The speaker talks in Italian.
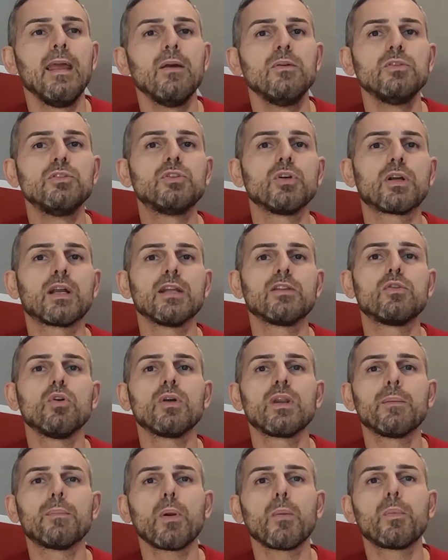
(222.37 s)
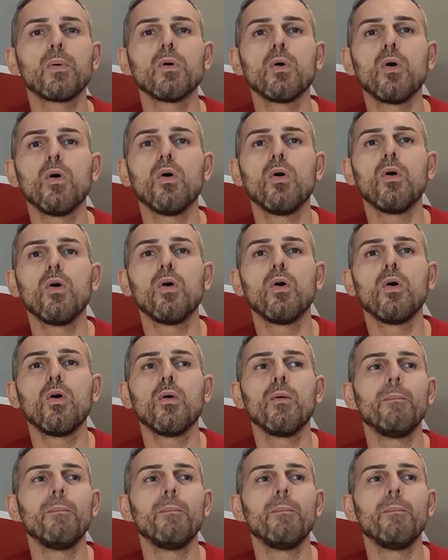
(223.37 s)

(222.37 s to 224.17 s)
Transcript: il giocatore proprio